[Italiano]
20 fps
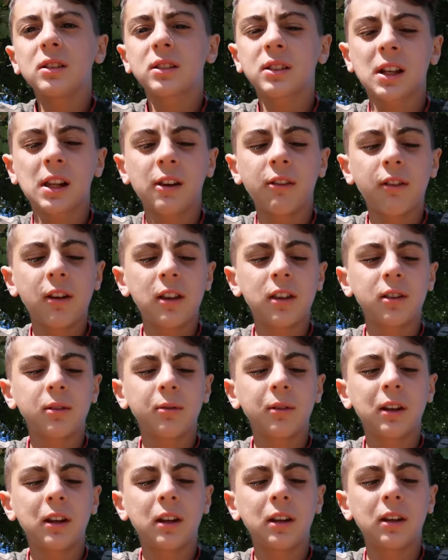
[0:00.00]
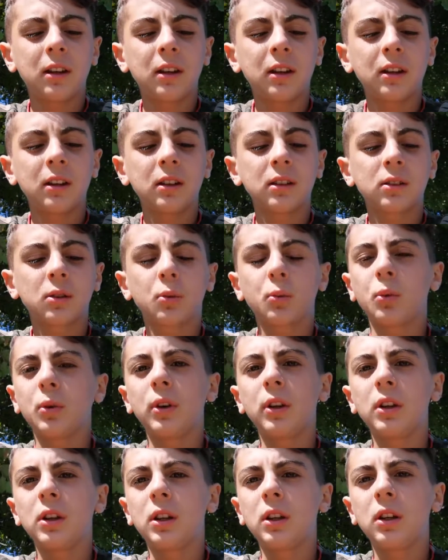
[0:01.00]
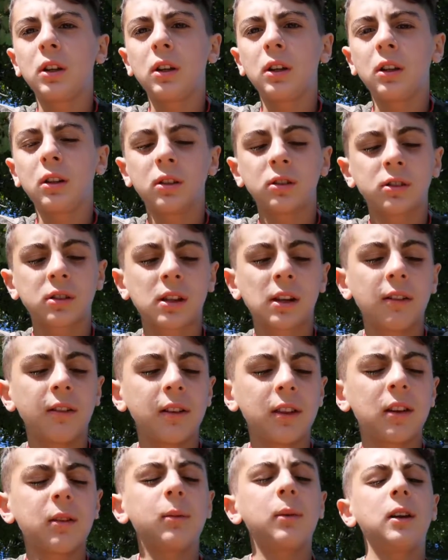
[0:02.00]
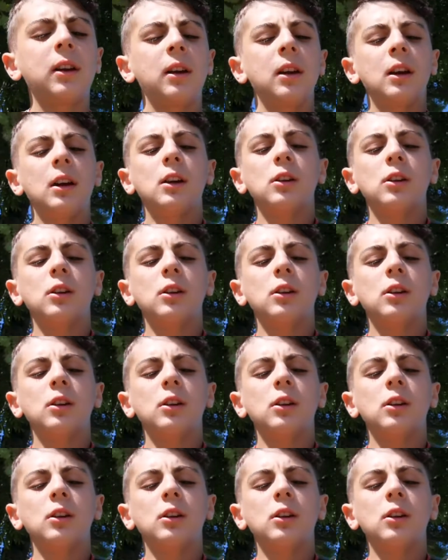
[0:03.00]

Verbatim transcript: scrivetemi qui scrivetemi